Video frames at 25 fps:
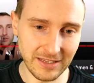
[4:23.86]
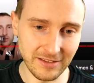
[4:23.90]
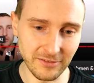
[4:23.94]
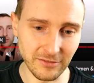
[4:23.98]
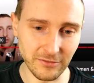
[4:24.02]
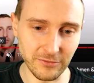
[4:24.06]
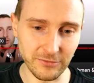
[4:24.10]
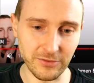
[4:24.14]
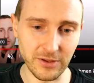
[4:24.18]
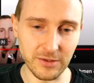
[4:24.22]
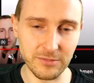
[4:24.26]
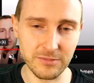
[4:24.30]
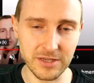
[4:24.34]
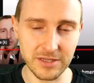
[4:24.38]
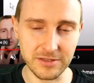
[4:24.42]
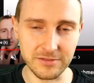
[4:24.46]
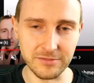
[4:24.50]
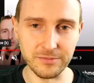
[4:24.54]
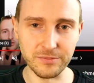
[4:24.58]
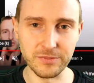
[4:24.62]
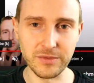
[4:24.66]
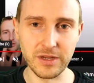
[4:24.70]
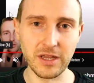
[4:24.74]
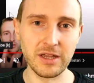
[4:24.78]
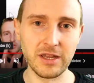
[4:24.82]
vermieten.
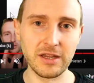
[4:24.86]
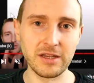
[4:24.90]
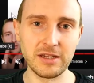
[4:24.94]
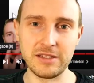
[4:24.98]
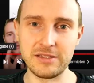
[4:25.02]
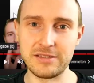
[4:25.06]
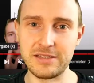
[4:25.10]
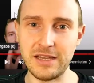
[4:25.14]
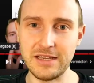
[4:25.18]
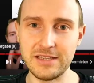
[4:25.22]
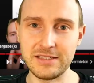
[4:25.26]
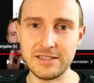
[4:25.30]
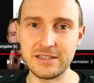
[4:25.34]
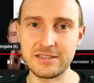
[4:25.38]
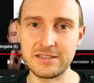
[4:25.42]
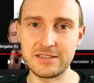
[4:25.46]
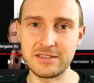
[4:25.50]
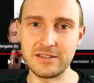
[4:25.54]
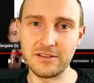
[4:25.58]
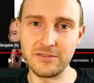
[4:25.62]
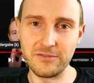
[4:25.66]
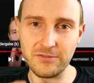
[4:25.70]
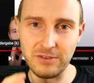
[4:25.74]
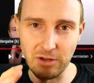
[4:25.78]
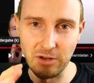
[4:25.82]
Das heißt jetzt,
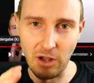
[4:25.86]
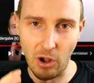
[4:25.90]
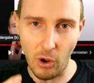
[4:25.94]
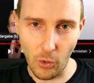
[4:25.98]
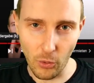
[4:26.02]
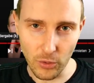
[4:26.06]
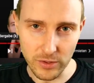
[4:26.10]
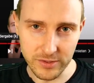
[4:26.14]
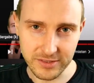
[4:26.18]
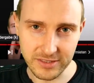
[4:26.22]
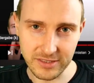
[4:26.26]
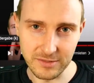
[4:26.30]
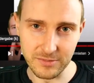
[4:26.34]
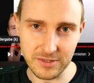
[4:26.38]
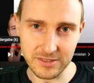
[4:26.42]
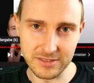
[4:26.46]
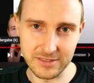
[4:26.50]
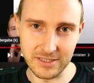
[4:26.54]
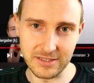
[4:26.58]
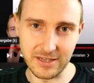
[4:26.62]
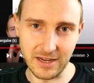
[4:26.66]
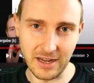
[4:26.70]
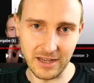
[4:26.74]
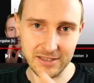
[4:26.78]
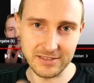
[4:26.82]
wenn du
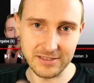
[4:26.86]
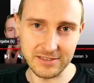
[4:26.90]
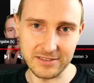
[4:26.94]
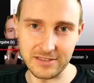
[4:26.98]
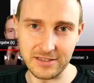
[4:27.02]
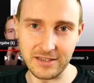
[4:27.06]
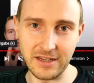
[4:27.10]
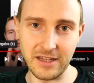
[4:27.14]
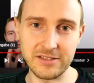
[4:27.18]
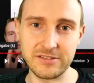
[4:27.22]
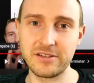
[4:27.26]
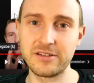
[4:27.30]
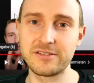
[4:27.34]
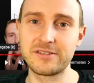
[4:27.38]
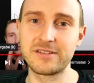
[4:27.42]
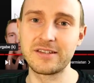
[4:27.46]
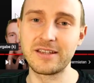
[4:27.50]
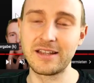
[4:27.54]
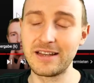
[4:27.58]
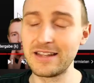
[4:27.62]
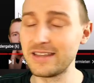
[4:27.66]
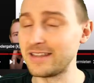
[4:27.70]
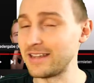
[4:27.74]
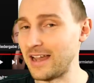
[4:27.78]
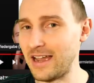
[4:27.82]
ausgemistet hast, dann hast du ja
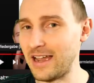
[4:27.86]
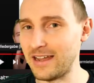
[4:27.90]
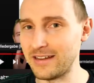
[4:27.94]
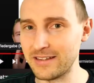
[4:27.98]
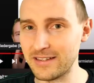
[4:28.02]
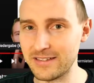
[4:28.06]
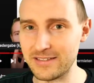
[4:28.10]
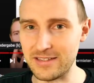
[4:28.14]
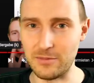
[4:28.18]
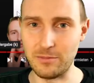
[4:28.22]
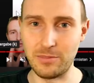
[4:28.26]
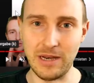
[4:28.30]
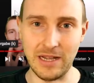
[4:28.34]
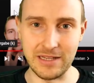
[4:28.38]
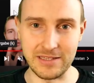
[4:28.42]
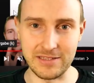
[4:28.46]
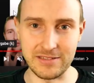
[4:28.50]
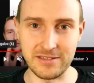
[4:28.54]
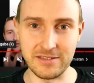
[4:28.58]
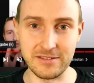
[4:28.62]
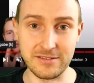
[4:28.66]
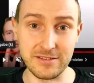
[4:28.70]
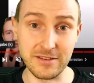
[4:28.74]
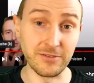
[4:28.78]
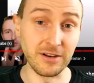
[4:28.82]
sicherlich einiges an Platz.
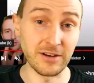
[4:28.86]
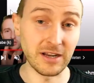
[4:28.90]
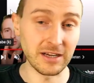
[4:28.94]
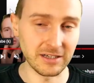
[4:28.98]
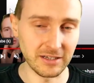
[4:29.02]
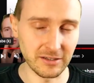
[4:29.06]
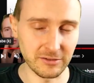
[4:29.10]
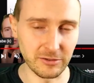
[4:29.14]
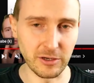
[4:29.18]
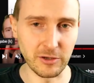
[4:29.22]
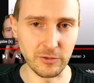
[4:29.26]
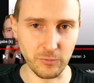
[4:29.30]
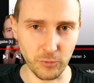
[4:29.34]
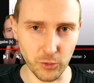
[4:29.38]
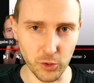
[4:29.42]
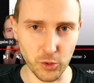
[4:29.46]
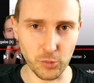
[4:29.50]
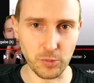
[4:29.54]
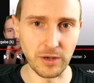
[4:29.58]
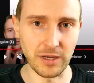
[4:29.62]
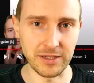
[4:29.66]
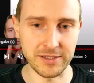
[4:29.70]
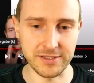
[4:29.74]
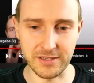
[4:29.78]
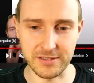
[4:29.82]
Ist die Frage natürlich, wo du
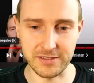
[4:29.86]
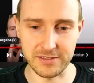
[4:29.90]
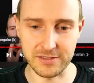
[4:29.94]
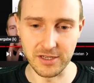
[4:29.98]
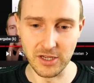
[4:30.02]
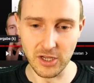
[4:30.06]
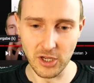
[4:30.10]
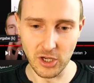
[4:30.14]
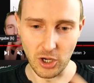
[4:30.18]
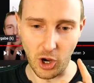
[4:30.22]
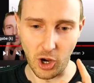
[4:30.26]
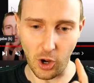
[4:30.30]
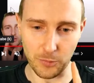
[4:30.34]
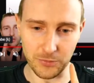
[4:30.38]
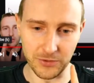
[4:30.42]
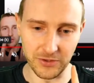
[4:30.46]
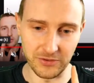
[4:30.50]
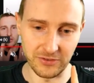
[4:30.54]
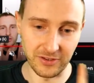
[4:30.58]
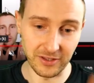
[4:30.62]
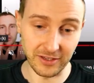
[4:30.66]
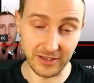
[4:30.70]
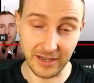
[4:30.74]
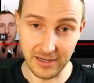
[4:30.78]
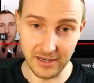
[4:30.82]
Platz hast. Ob das
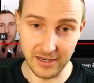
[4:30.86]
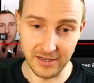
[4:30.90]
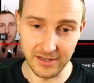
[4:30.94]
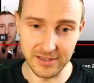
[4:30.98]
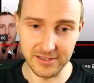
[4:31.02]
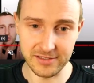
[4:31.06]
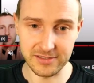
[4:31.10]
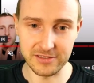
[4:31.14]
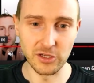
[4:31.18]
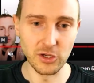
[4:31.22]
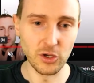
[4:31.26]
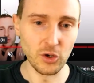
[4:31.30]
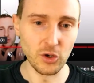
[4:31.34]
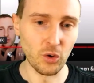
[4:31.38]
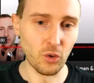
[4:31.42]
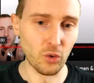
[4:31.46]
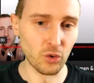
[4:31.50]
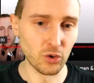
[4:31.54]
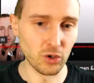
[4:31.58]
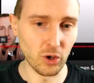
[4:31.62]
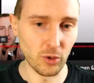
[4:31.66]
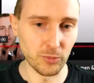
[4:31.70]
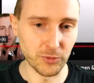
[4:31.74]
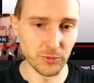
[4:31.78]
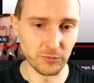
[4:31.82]
der Keller ist
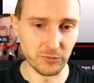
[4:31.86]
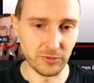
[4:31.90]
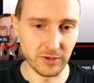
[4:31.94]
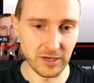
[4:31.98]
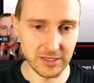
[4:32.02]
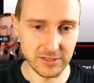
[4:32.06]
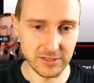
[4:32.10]
oder ob du vielleicht sogar